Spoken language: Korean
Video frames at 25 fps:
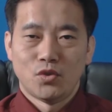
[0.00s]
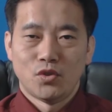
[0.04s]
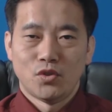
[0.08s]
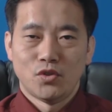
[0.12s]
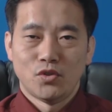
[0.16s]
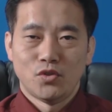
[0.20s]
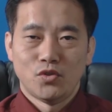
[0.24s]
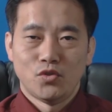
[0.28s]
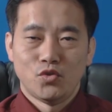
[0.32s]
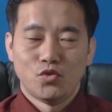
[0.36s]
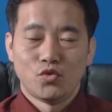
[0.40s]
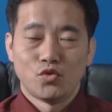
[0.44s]

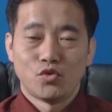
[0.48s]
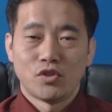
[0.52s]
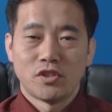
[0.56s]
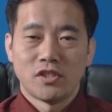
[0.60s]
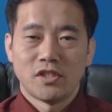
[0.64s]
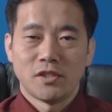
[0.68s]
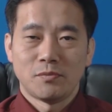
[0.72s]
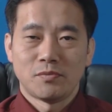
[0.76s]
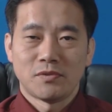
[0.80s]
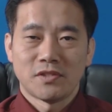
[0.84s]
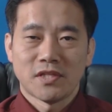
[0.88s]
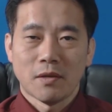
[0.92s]
오늘은
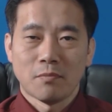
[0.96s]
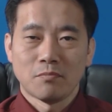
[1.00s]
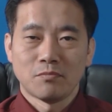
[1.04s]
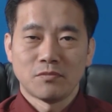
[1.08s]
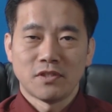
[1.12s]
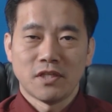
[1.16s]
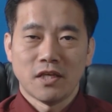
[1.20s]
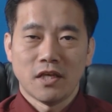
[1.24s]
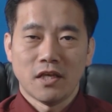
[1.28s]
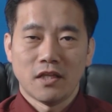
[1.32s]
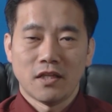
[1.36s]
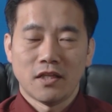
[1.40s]

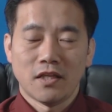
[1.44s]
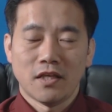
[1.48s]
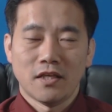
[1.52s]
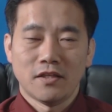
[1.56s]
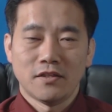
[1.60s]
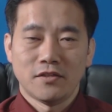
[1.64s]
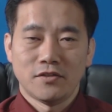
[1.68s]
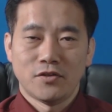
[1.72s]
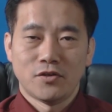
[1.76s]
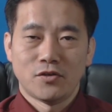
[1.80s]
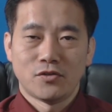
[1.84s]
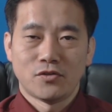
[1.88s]
63세에
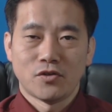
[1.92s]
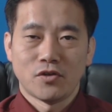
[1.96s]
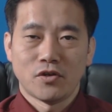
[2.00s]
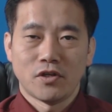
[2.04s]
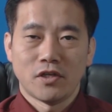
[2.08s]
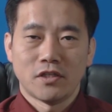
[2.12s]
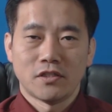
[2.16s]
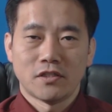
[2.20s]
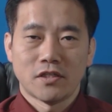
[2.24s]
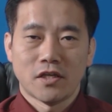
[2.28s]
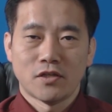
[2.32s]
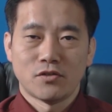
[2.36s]
된
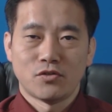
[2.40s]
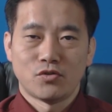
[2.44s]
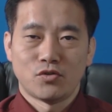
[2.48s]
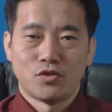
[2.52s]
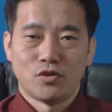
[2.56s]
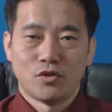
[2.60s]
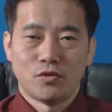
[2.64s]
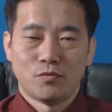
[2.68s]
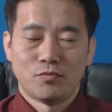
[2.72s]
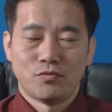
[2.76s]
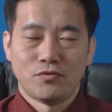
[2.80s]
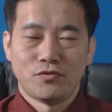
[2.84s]
여성의
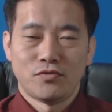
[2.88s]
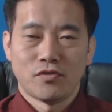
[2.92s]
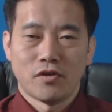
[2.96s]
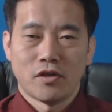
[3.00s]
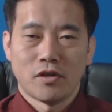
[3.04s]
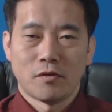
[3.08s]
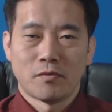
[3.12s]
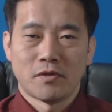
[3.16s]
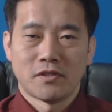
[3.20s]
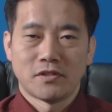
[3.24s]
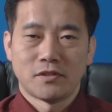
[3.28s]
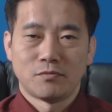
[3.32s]
사주를
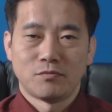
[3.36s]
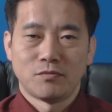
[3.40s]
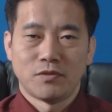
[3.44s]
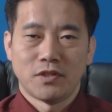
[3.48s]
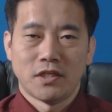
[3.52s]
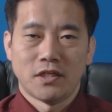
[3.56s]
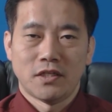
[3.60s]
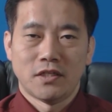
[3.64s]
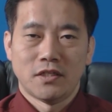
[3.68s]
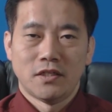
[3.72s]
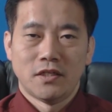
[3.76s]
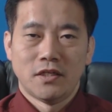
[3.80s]
분석해
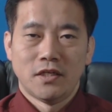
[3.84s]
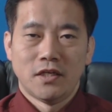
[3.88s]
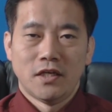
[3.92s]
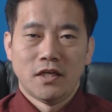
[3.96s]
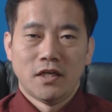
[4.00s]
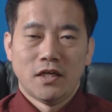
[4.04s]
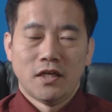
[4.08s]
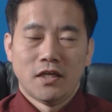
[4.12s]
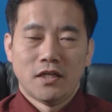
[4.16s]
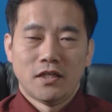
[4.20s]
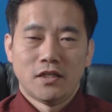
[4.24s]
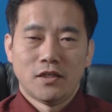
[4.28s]
봤습니다.
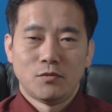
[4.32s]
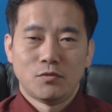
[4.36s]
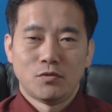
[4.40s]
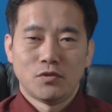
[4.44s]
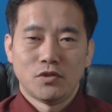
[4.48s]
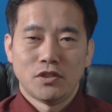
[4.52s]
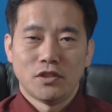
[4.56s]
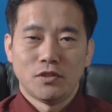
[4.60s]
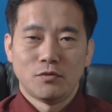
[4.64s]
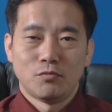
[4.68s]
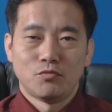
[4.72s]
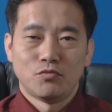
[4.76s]

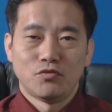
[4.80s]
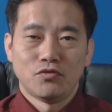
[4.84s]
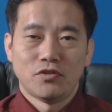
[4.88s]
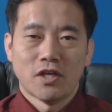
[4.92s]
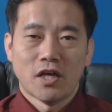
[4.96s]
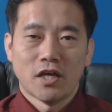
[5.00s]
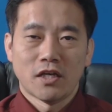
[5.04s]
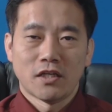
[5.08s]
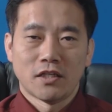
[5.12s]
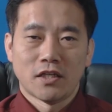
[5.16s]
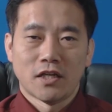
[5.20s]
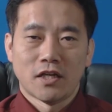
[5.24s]
이분이
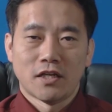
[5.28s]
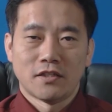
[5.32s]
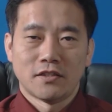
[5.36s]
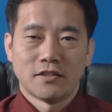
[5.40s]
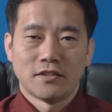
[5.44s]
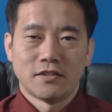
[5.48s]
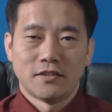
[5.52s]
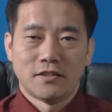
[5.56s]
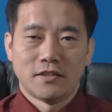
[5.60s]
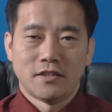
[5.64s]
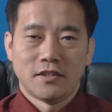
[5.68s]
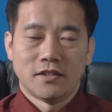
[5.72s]

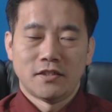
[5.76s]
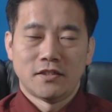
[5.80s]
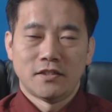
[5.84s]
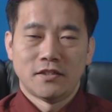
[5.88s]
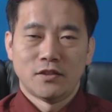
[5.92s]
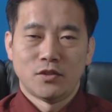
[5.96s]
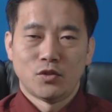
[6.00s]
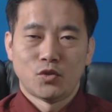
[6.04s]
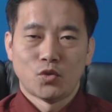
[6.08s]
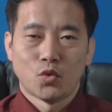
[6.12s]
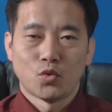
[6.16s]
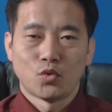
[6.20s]
무당이라는
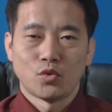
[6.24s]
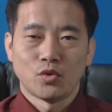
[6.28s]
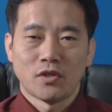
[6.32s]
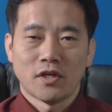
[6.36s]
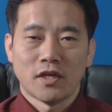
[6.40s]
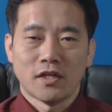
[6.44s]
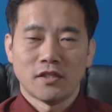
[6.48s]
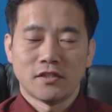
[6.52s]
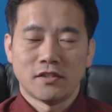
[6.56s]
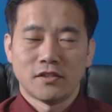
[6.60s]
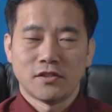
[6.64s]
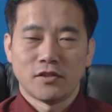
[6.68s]
그
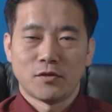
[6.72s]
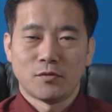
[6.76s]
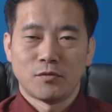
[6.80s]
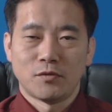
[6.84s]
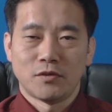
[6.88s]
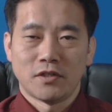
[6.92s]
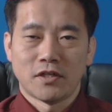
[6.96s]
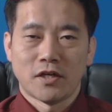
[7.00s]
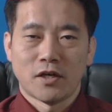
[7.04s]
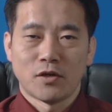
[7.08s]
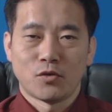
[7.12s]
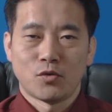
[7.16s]
독특한
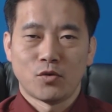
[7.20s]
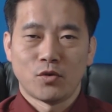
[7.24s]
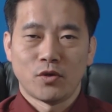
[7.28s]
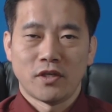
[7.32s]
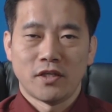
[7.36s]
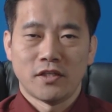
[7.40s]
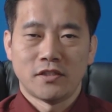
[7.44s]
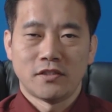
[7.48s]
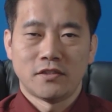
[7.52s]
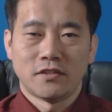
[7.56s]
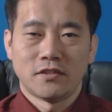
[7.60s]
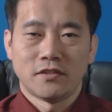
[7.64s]
직업을 갖고
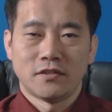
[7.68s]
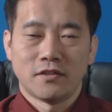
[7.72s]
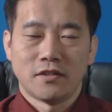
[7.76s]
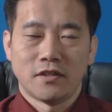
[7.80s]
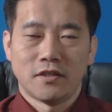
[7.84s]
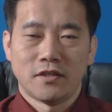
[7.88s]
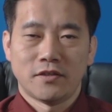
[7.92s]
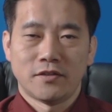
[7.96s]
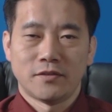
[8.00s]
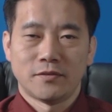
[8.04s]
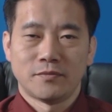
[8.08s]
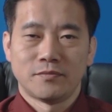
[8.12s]

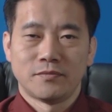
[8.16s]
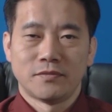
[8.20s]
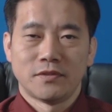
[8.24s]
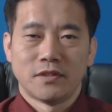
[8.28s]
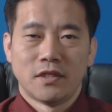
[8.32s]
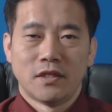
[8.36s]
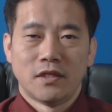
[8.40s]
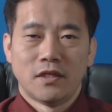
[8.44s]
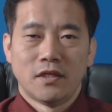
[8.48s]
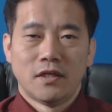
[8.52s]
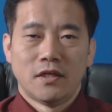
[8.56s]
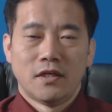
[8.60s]
계시는데요.
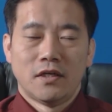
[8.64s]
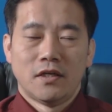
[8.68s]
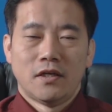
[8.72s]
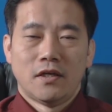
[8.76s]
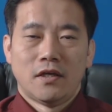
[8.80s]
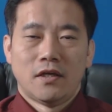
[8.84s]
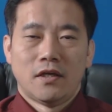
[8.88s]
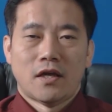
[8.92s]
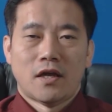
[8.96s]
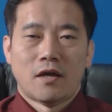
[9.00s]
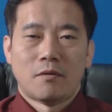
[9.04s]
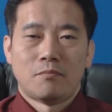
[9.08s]

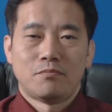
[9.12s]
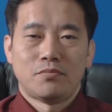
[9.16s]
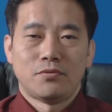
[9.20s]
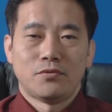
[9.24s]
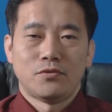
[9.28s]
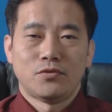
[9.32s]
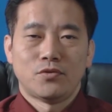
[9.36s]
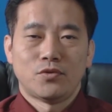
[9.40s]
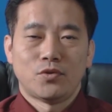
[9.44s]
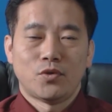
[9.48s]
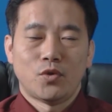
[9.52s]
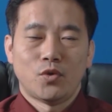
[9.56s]

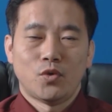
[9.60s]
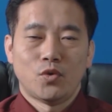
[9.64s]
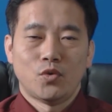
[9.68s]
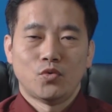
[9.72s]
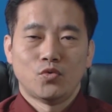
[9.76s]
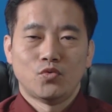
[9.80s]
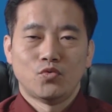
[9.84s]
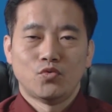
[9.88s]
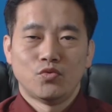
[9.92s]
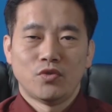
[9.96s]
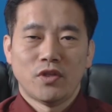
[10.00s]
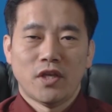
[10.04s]

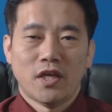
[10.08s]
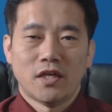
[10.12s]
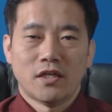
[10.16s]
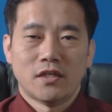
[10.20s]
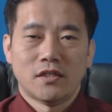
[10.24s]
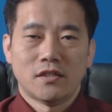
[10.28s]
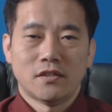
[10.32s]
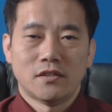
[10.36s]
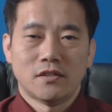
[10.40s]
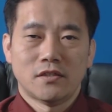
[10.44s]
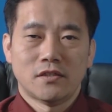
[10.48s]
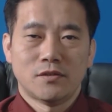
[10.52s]
앞으로 운의
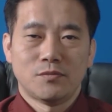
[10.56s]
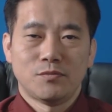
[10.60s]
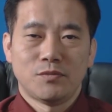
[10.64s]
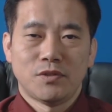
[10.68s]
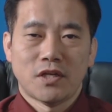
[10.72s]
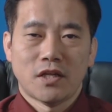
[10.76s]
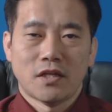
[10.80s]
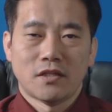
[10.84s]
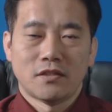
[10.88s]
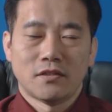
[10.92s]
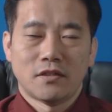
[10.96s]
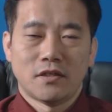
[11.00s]

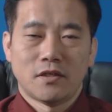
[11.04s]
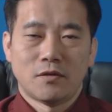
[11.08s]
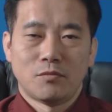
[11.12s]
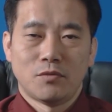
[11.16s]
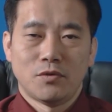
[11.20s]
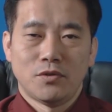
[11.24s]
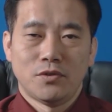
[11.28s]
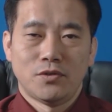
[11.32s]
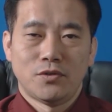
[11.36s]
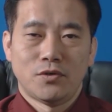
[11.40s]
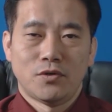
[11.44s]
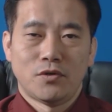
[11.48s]
흐름이라든가
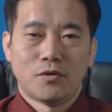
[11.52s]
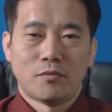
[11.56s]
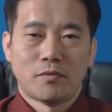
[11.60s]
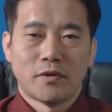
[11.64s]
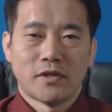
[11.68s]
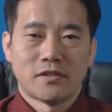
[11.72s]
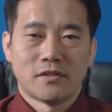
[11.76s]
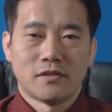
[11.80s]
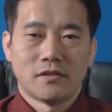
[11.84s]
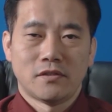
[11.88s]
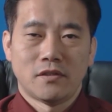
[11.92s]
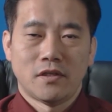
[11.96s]
뭐 이런 거
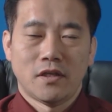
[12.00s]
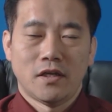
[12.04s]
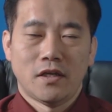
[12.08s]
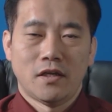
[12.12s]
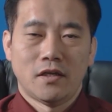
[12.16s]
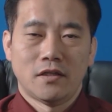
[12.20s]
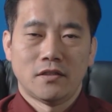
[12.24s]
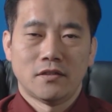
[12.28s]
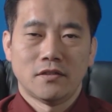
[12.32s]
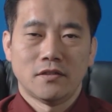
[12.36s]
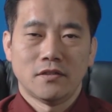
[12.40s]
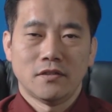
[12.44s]
봤을
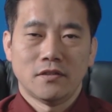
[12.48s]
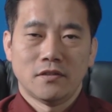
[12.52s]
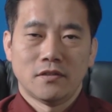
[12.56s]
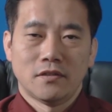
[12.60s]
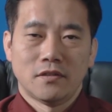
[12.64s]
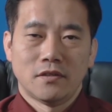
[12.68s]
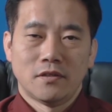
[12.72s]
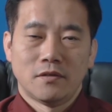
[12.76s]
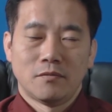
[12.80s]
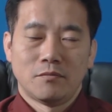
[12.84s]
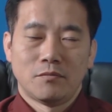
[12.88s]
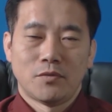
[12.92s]
때에는
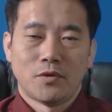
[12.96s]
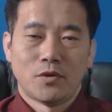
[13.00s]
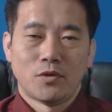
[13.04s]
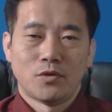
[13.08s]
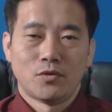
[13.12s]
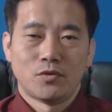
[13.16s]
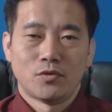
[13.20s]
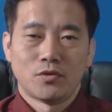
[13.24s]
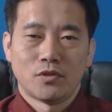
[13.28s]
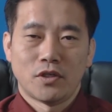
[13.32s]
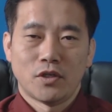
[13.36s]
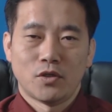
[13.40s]

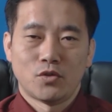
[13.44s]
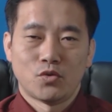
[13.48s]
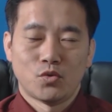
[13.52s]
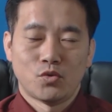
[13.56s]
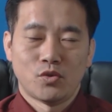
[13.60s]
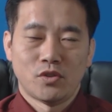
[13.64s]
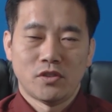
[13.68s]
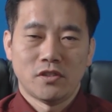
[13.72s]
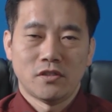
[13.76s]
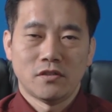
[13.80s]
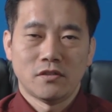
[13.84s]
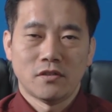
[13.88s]
별로 그렇게
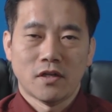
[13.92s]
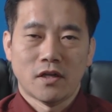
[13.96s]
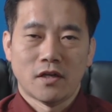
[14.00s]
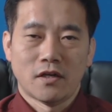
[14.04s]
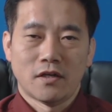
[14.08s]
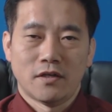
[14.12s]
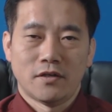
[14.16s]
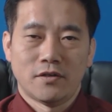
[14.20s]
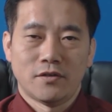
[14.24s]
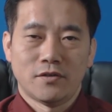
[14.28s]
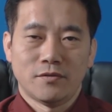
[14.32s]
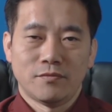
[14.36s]
좋지는
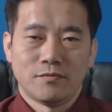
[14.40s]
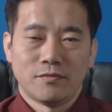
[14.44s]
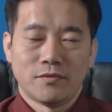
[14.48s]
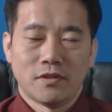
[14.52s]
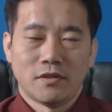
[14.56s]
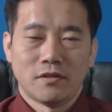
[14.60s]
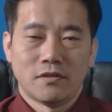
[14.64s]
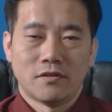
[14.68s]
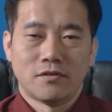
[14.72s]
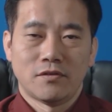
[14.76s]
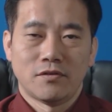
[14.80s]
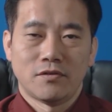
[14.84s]
않아요.
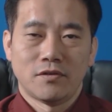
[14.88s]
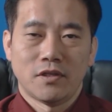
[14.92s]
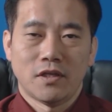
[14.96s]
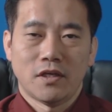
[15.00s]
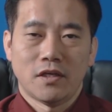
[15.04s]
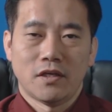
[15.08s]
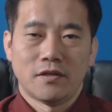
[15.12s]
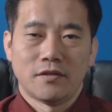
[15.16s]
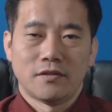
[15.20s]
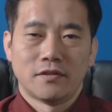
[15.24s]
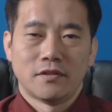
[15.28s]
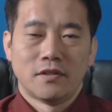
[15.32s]

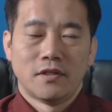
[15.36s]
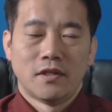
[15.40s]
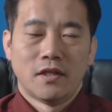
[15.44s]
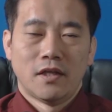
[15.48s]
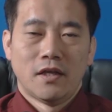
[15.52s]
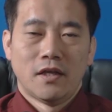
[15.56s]
그런데